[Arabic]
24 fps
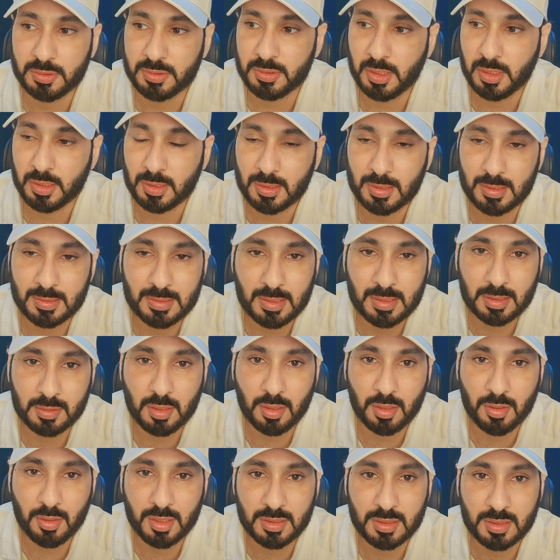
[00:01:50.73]
يقعد له
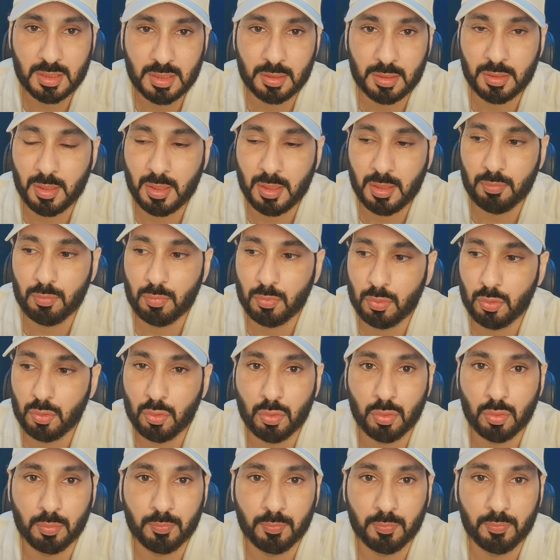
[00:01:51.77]
ساعتين ثلاث ساعات ينام
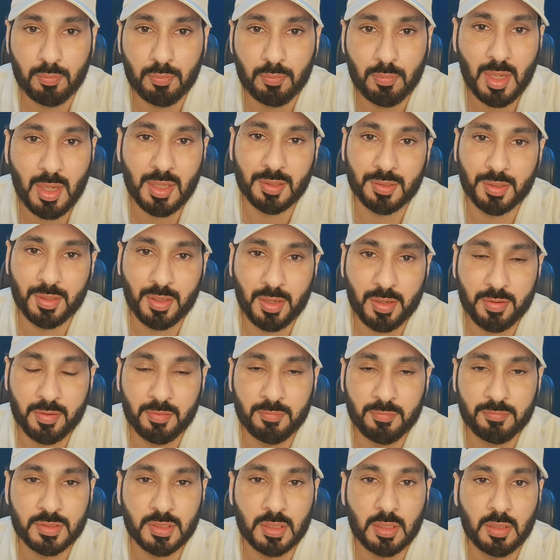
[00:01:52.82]
يقوم ما يدري عن
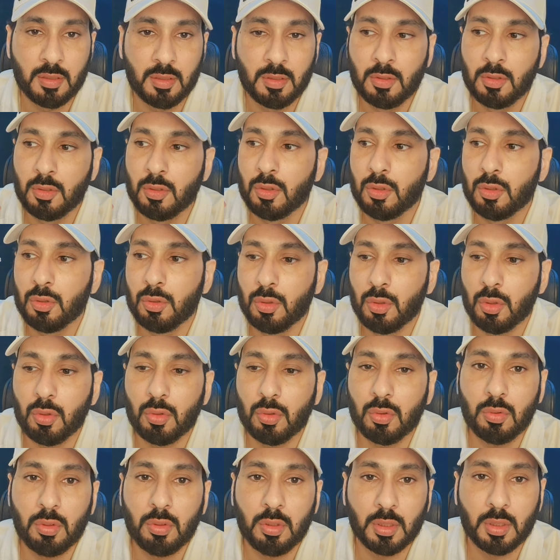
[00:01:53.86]
نفسه
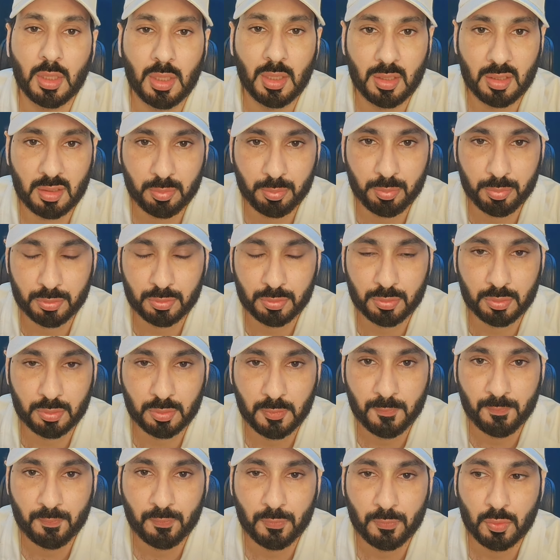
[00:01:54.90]
يروح يخربط
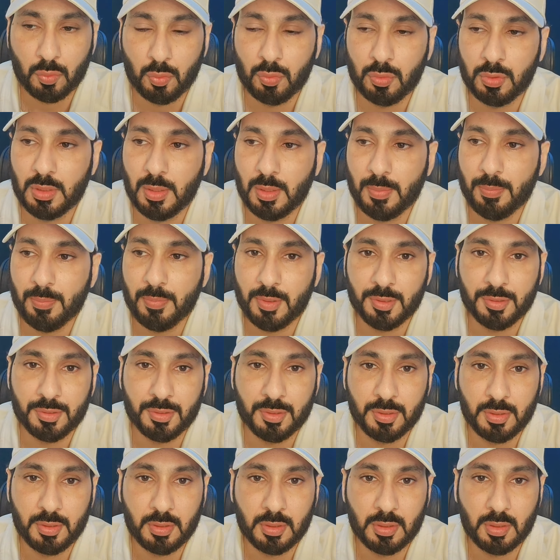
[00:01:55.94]
ويدمر
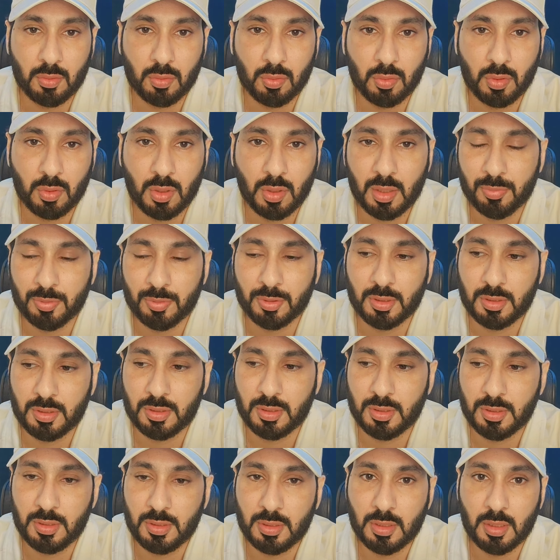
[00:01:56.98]
الدنيا ويخربط
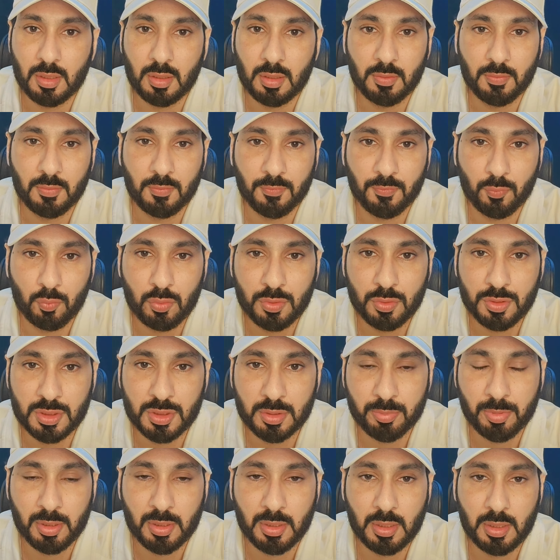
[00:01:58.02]
الدنيا
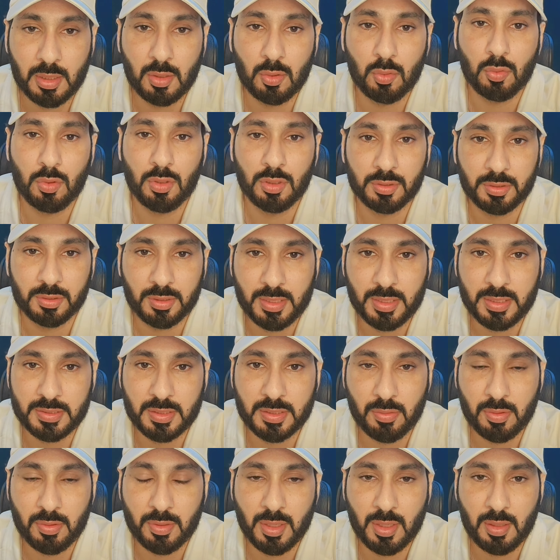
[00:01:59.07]
ويجي بالليل ويحط
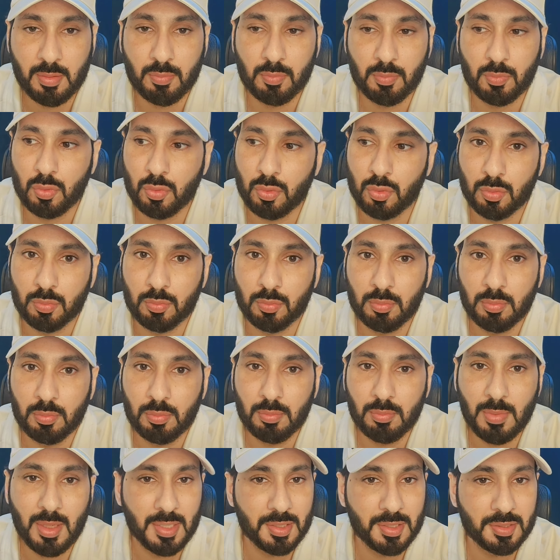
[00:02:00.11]
راسه وينام ويقوم ما